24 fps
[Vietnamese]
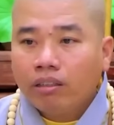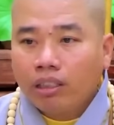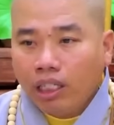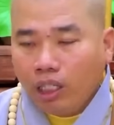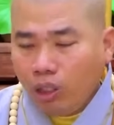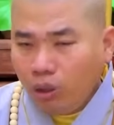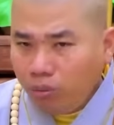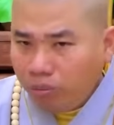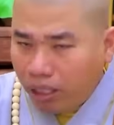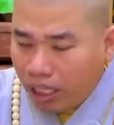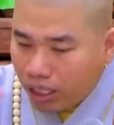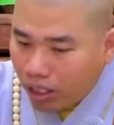
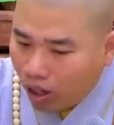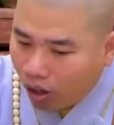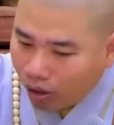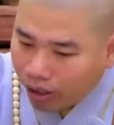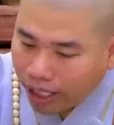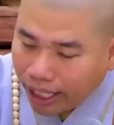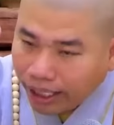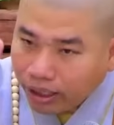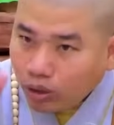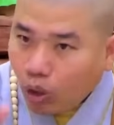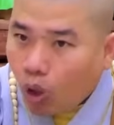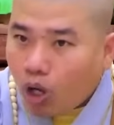Nếu mà ngồi
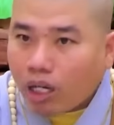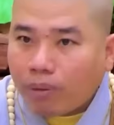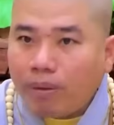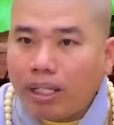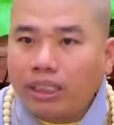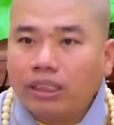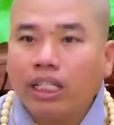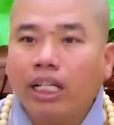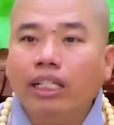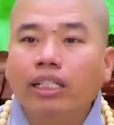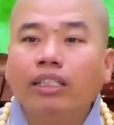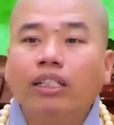đây toàn là
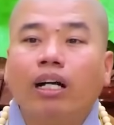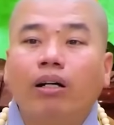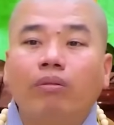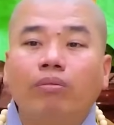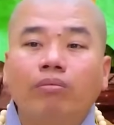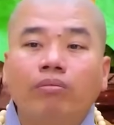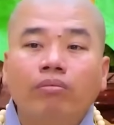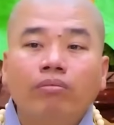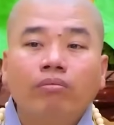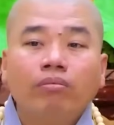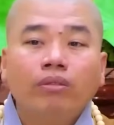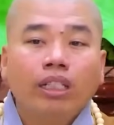bác sĩ không,
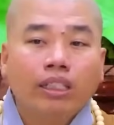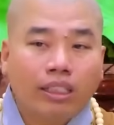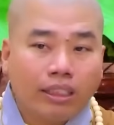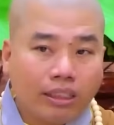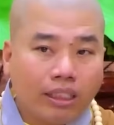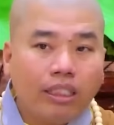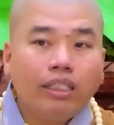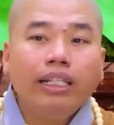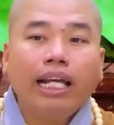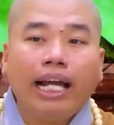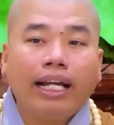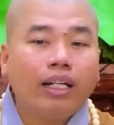Nhuận Đức
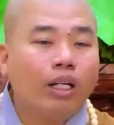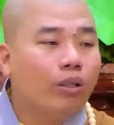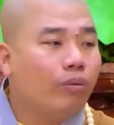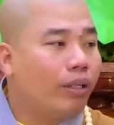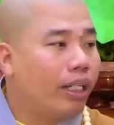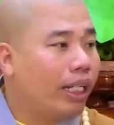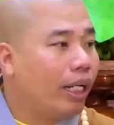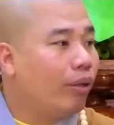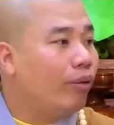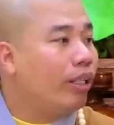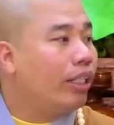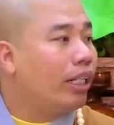sẽ giảng câu
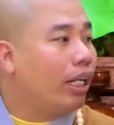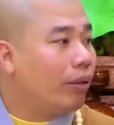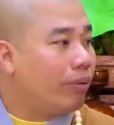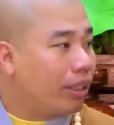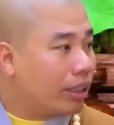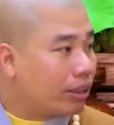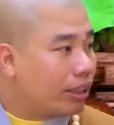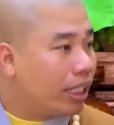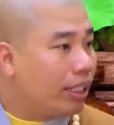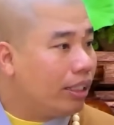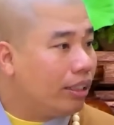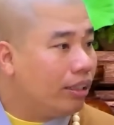Phật hiệu này vào
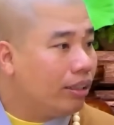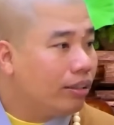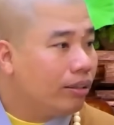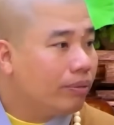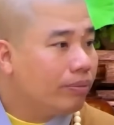bác sĩ.